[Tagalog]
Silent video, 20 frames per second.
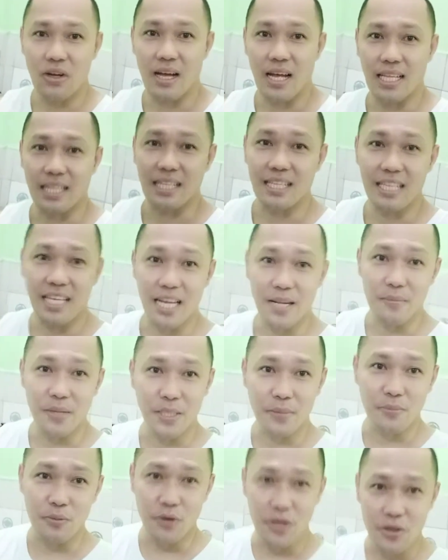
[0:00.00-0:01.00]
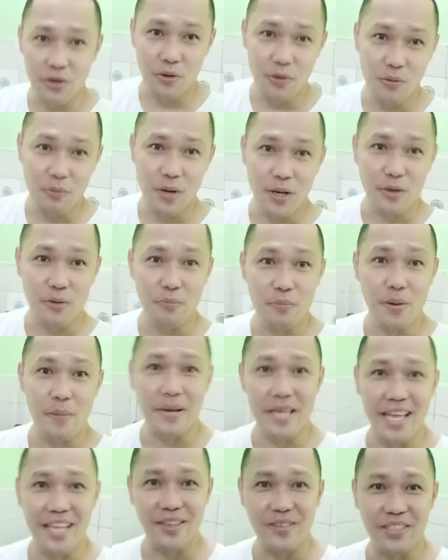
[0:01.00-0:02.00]
at God bless po kayo, huwag niyong
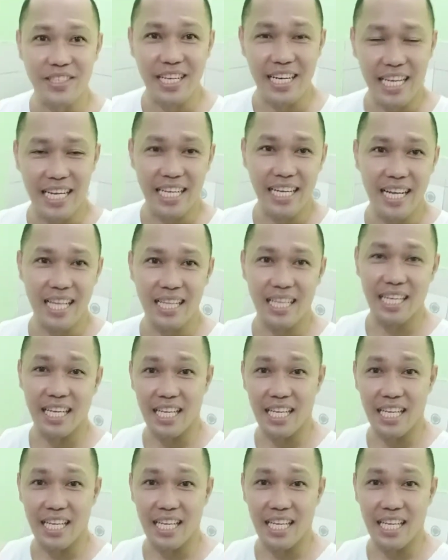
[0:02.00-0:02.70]
pabayaan yung sarili natin.